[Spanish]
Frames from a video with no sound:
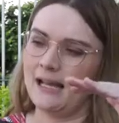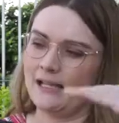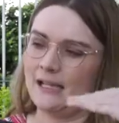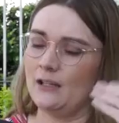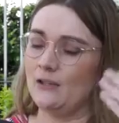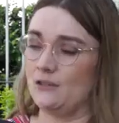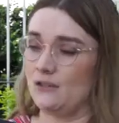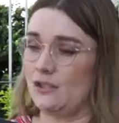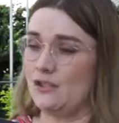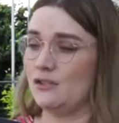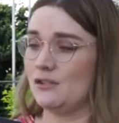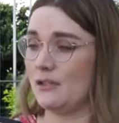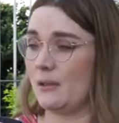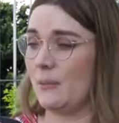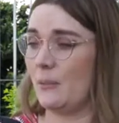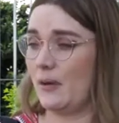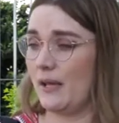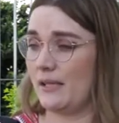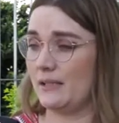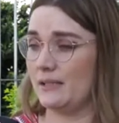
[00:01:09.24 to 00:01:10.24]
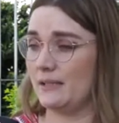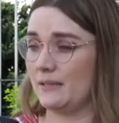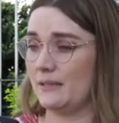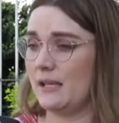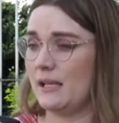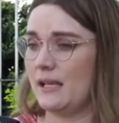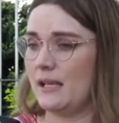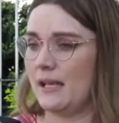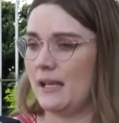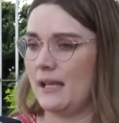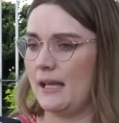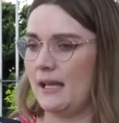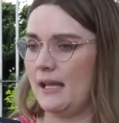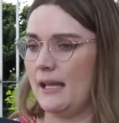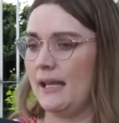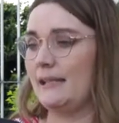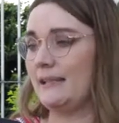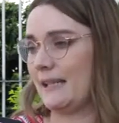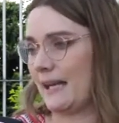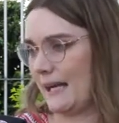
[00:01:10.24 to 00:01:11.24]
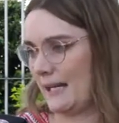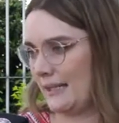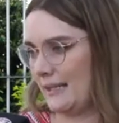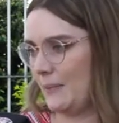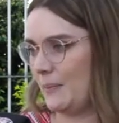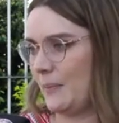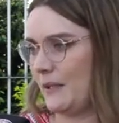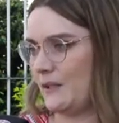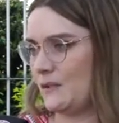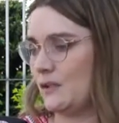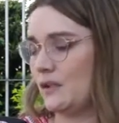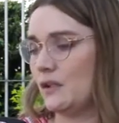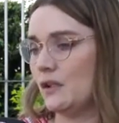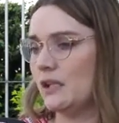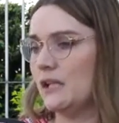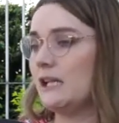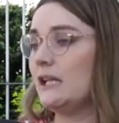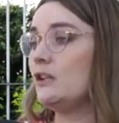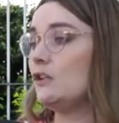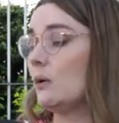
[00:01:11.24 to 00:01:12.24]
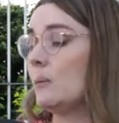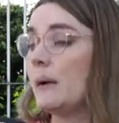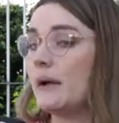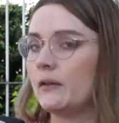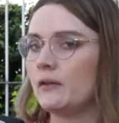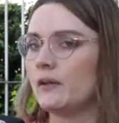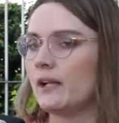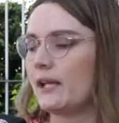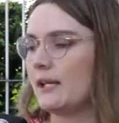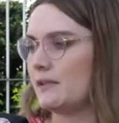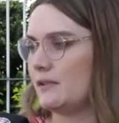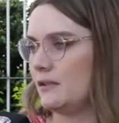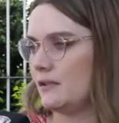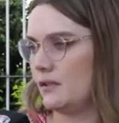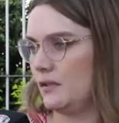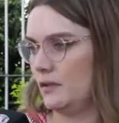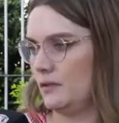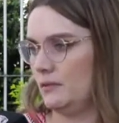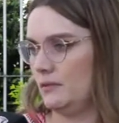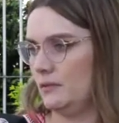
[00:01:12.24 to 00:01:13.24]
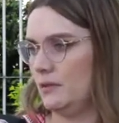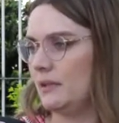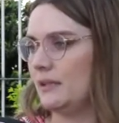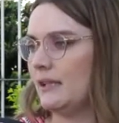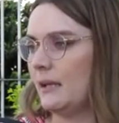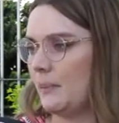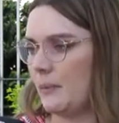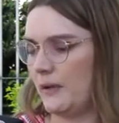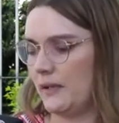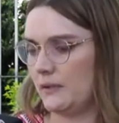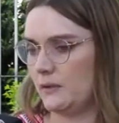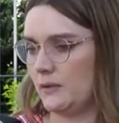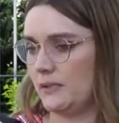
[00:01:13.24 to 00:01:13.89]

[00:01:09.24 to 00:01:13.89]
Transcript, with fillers: a que los niños se puedan eh, entrar en depresión y tomar una decisión de poder